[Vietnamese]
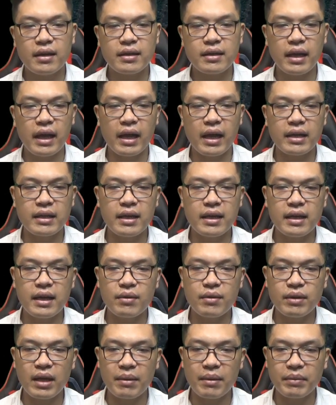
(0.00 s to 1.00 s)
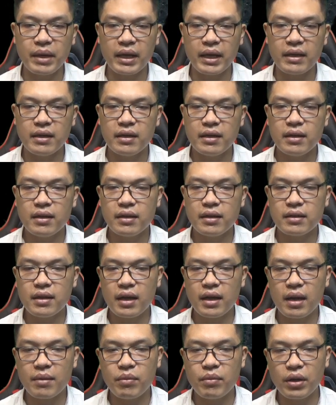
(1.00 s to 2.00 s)
Nghe tiếng kêu thảm này,
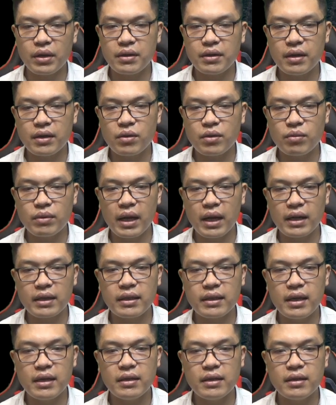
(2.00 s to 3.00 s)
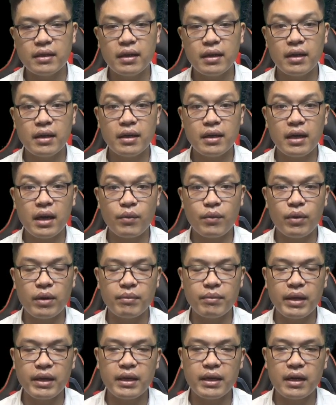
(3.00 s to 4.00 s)
tất cả mọi người cùng ngạc nhiên. Lào Huyền
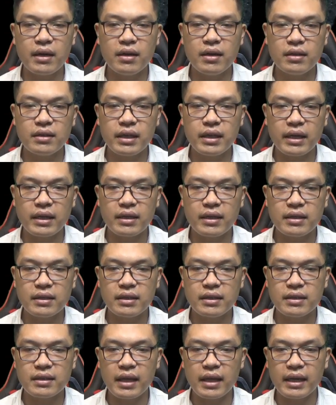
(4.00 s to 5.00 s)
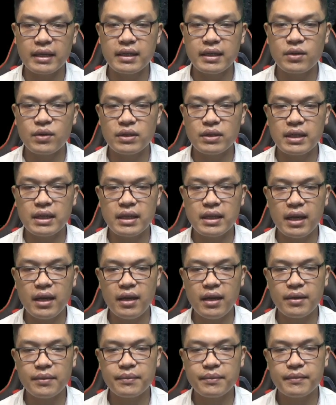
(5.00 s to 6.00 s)
Minh đã đứng dậy. Xảy ra chuyện gì thế?
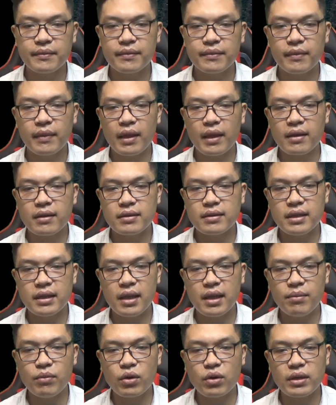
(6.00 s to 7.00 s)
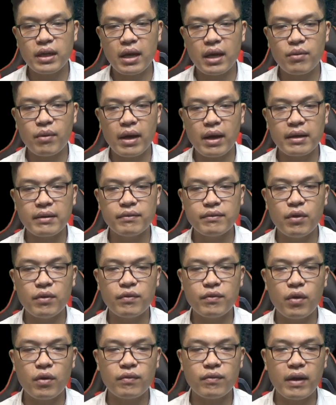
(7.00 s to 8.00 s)
Chỉ thấy một nha hoàn vội
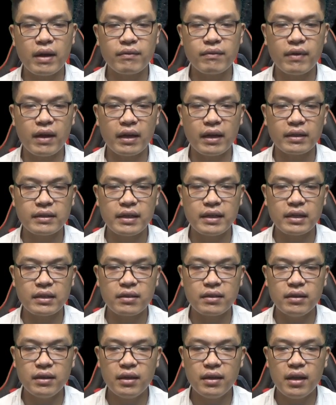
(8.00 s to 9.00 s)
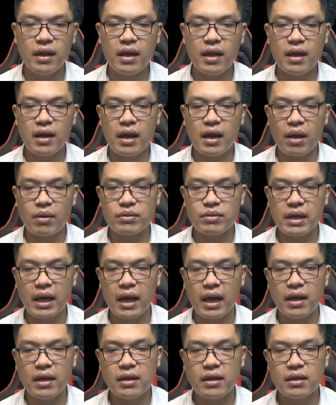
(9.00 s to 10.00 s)
vội vàng vàng chạy tới. Lão già,
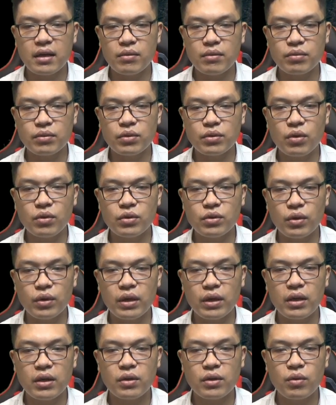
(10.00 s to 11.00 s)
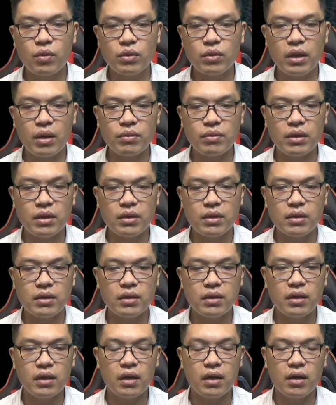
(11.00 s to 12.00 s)
không tốt rồi, Ngũ tiểu thư.
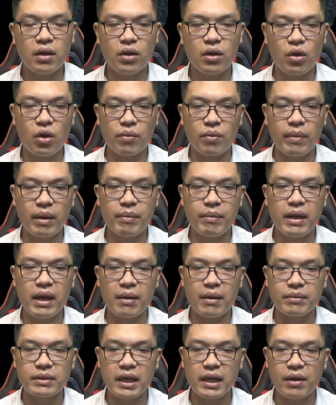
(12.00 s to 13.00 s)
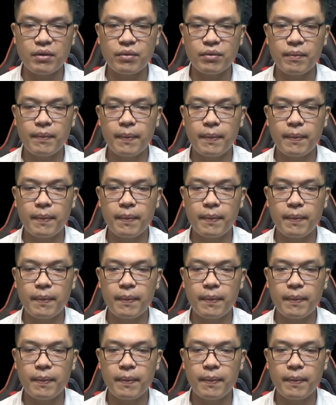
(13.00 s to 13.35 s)
Còn bé bị làm sao?